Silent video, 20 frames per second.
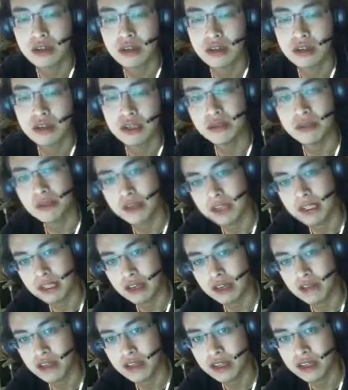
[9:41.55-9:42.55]
Après c'est passé
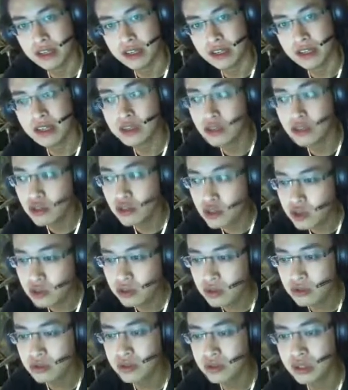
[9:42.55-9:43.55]
à 21 et
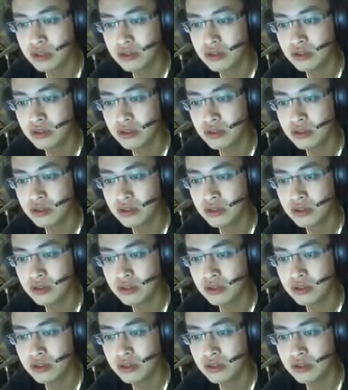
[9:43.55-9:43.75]
aujourd'hui